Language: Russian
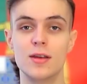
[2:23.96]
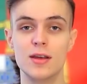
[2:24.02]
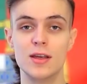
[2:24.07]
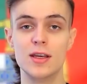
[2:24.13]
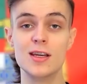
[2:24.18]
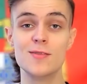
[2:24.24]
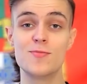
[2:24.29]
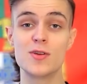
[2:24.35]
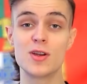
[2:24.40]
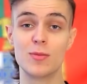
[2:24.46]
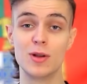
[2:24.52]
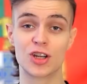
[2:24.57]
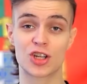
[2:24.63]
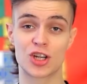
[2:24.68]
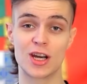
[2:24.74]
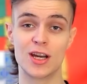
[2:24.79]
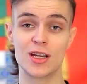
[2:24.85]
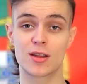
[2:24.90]
и
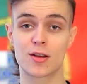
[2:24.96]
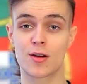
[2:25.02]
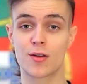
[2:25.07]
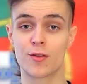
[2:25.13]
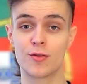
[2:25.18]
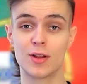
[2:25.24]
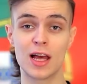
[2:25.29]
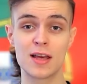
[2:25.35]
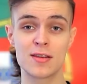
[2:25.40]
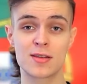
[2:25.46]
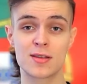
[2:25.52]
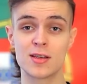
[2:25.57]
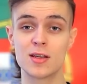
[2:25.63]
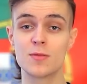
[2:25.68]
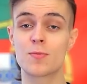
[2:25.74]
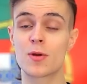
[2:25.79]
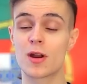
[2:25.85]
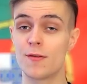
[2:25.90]
приближает к
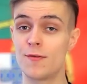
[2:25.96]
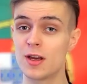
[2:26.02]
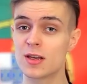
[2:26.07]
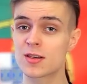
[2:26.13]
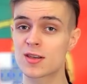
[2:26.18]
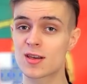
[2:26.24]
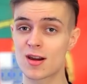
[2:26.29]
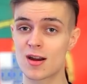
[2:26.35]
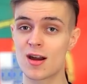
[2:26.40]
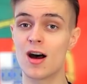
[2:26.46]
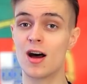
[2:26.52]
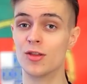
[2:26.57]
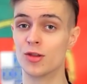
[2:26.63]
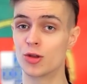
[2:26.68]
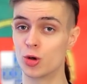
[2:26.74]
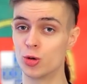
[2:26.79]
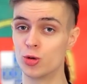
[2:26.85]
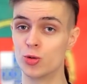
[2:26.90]
власти профессора
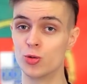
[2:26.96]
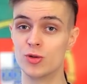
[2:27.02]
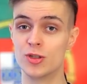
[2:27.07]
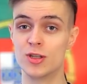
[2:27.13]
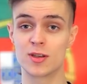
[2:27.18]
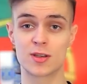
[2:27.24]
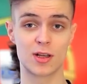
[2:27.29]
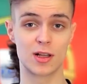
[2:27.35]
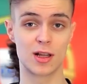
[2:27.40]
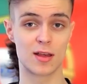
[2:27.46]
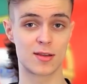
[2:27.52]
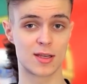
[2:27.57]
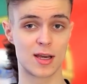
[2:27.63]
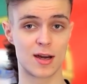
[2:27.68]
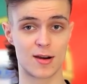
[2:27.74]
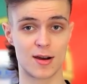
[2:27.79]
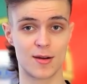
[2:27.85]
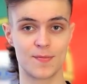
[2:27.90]
Антонио Ди
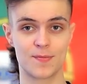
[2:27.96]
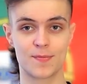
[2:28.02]
Салазара